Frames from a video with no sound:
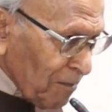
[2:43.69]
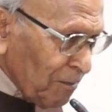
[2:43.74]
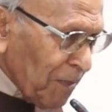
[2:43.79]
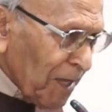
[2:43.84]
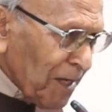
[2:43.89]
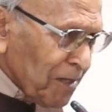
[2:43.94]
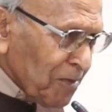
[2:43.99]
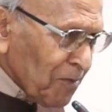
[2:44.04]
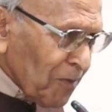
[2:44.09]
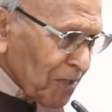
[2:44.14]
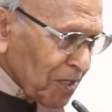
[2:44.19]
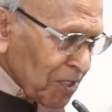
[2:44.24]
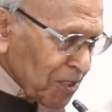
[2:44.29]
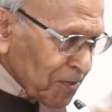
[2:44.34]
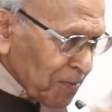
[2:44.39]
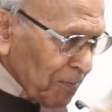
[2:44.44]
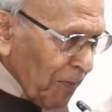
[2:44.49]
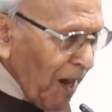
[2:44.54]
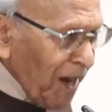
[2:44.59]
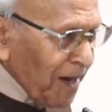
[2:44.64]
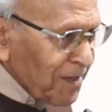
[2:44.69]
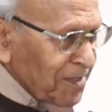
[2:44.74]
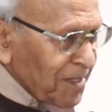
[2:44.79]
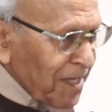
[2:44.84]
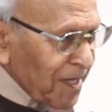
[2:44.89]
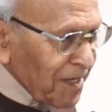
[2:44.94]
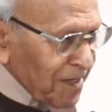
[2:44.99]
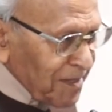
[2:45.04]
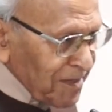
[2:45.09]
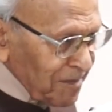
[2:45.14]
बिल्कुल स्मार्ट
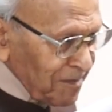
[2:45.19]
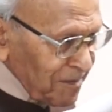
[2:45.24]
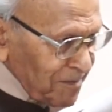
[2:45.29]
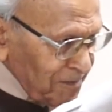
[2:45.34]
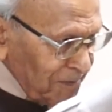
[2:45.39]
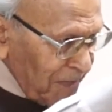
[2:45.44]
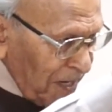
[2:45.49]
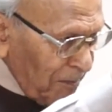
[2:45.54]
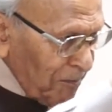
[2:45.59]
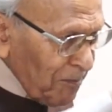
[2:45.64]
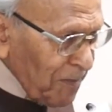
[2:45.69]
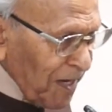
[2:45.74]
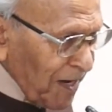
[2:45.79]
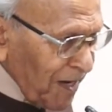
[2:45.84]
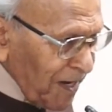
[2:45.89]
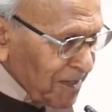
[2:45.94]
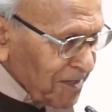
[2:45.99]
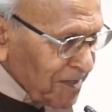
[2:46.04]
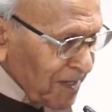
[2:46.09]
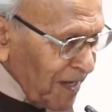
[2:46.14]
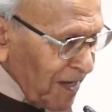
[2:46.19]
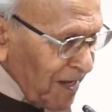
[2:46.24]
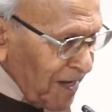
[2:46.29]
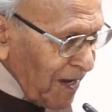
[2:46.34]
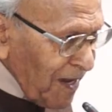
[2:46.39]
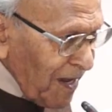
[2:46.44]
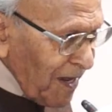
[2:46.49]
थे लंबे कद के